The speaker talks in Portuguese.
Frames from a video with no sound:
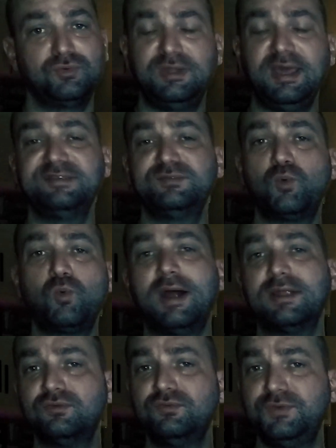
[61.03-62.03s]
O 14
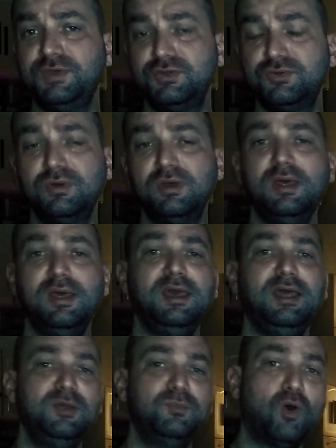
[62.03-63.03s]
quarto vídeo
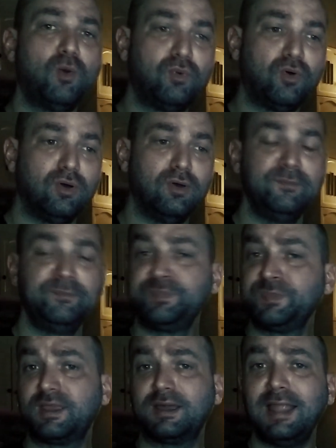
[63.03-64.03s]
ele bombou.
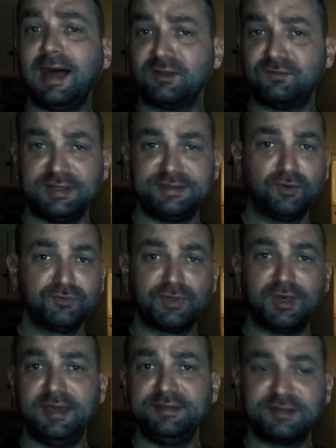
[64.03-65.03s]
Claro, vai ter os
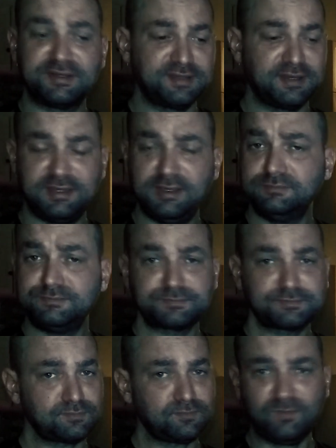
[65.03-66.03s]
haters aqui
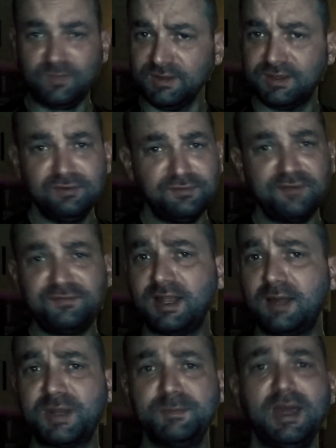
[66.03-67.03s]
que vai
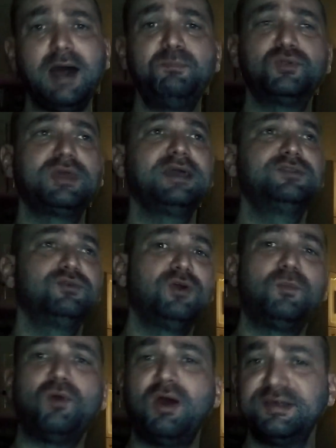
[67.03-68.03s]
falar para mim, ah, por que, que tu
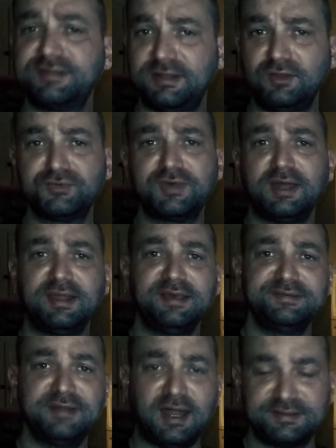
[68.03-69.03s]
não mostra né, os
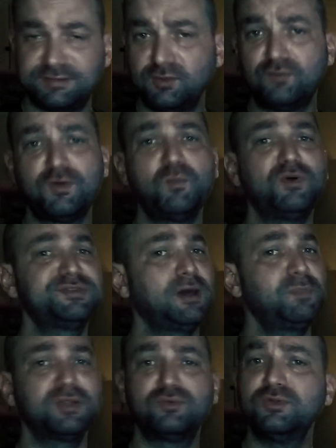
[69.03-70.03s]
canais darks? Eu não vou
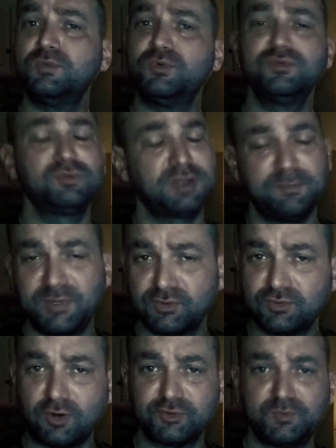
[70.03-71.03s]
mostrar para todo mundo, tá,
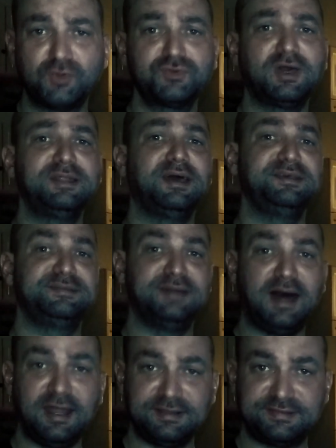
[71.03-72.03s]
pessoal? Os meus canais
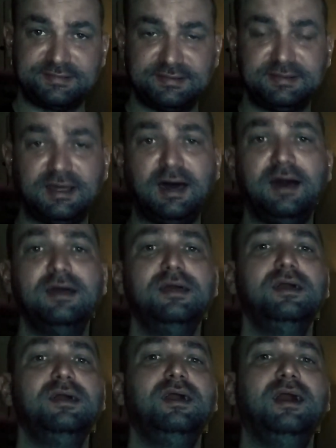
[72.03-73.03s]
darks, tá,
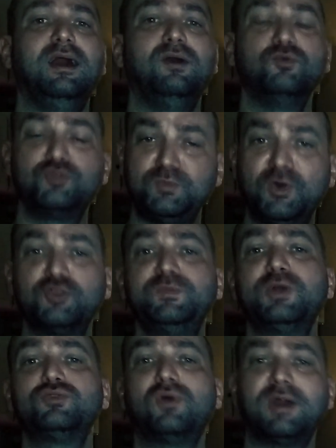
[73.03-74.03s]
tá? Os meus
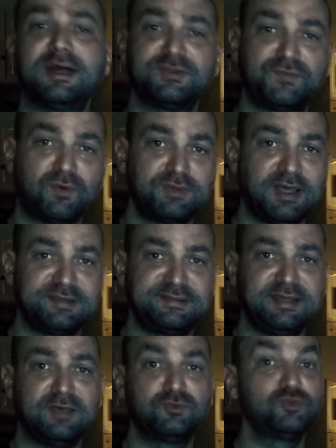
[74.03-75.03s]
mentorados vão ter
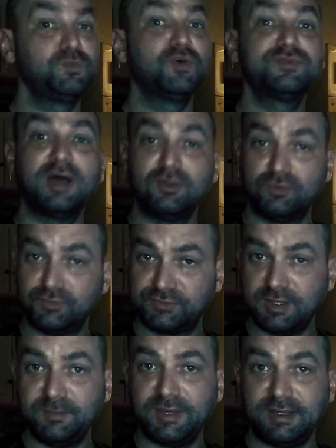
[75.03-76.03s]
acesso, os meus alunos
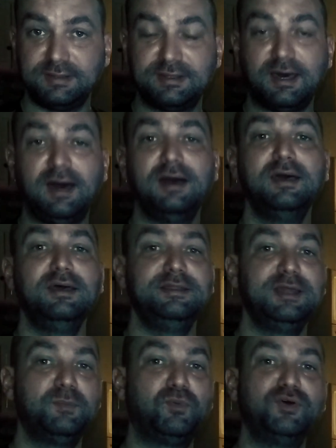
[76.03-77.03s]
também, tá?
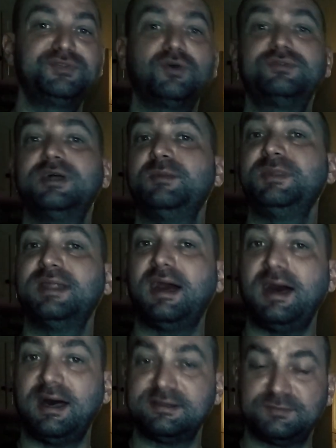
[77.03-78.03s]
Depois que eu
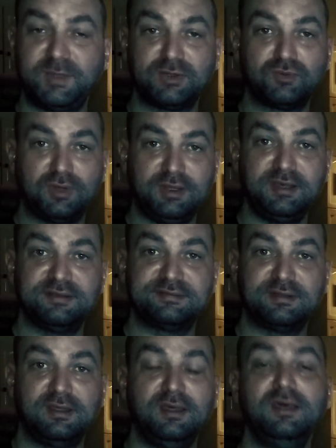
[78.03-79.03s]
terminar as mentorias,
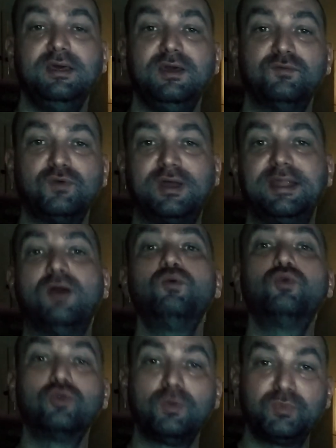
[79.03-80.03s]
eu vou criar
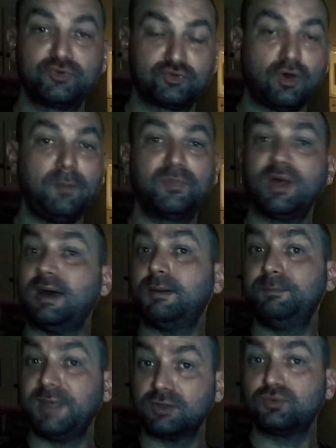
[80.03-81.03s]
um grupo só para
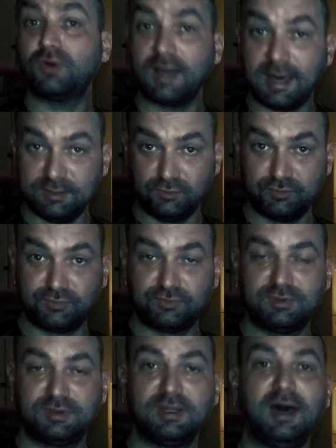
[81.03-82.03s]
mentorados,
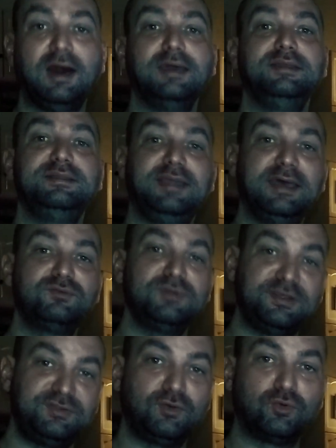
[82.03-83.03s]
tá? E dentro
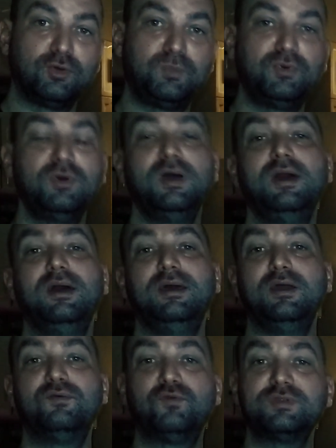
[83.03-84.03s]
desse grupo
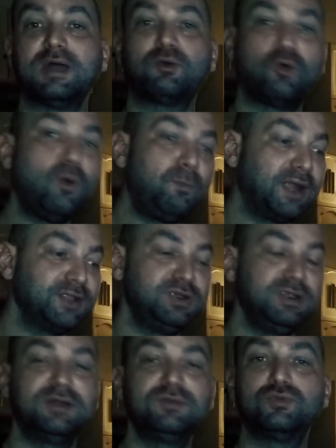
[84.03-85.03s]
eu vou estar tá
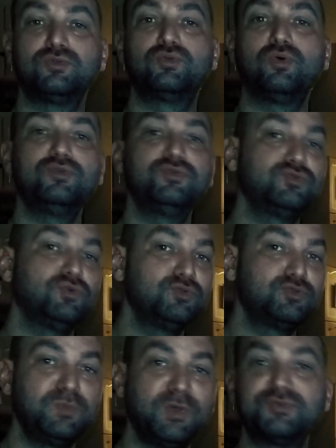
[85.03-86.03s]
compartilhando todos
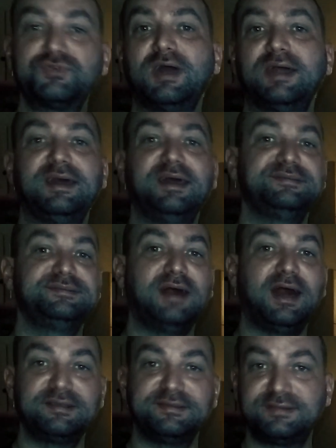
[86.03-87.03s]
os meus canais
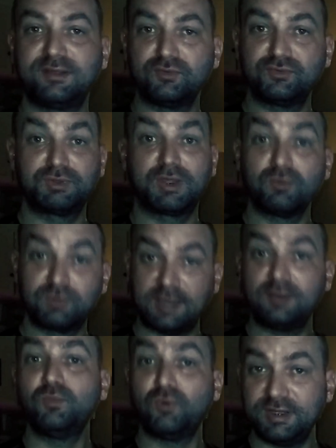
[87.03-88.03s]
darks que eu, que eu
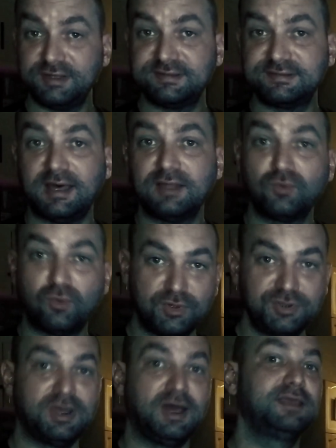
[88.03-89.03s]
tenho monetizado
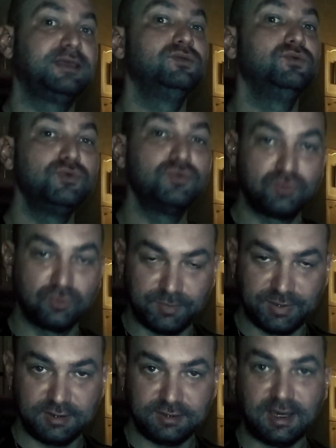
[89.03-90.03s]
hoje aqui no YouTube,
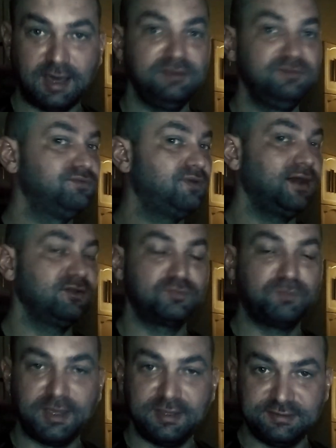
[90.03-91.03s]
tá? Em vários
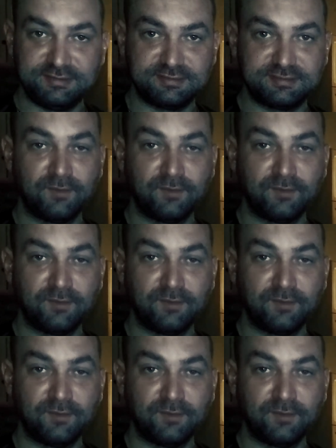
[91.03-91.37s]
países.